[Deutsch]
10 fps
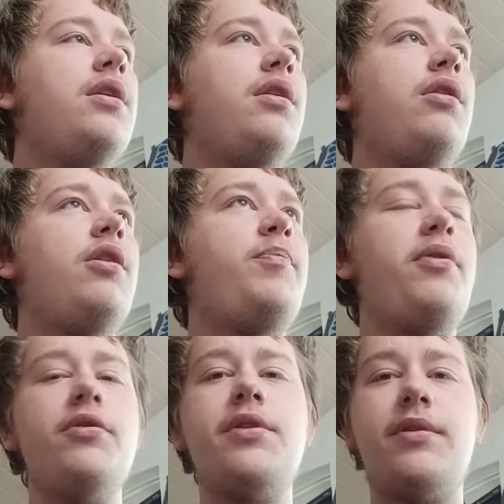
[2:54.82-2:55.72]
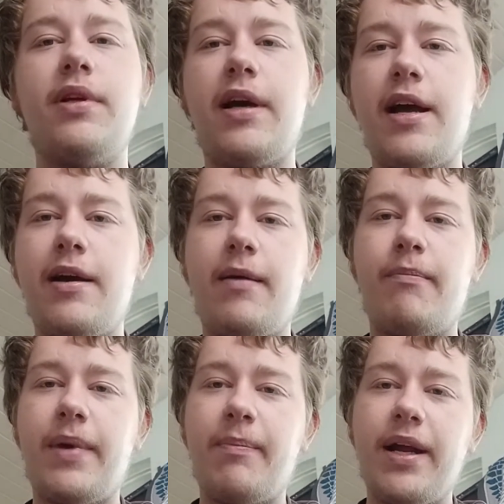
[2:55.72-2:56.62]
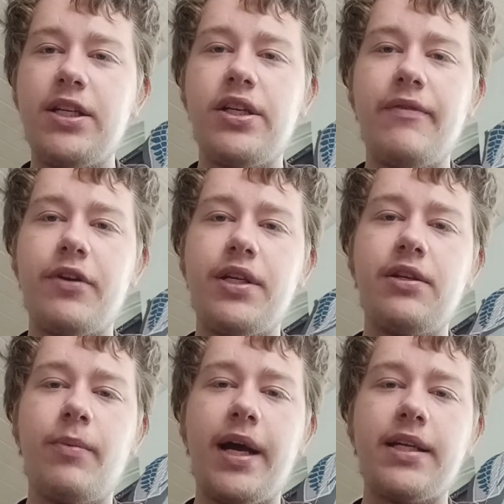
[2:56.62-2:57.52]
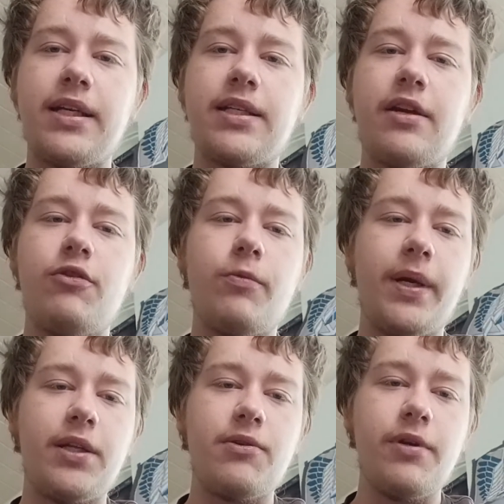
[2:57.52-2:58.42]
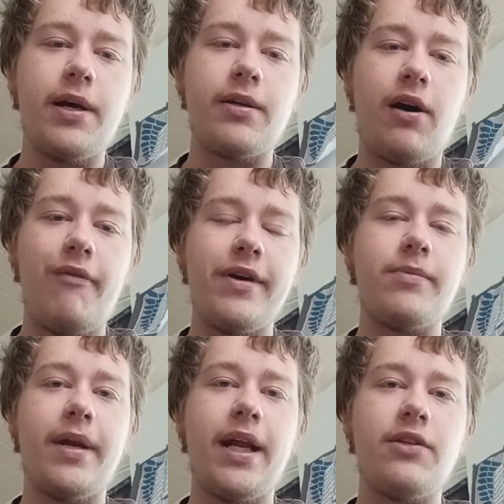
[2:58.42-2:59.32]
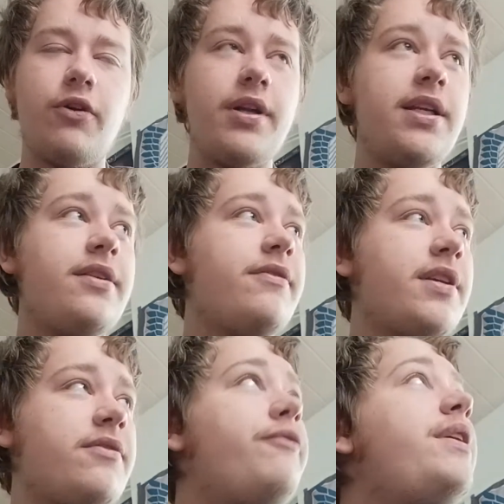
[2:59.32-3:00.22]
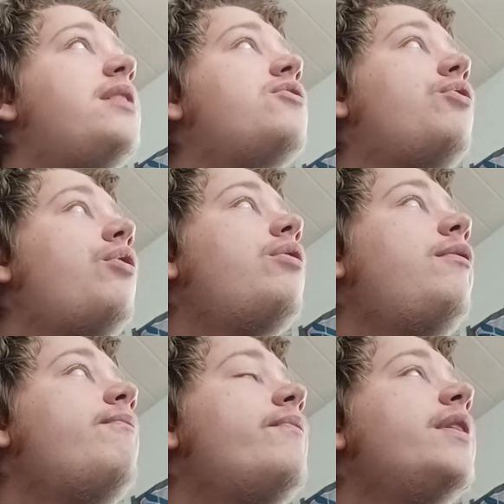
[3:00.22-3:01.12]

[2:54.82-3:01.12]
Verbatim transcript: Und plus äh, bei manchen DVDs nochmal extra eine Dokumentation da drauf. Also man hat deutlich, also viel zu gucken.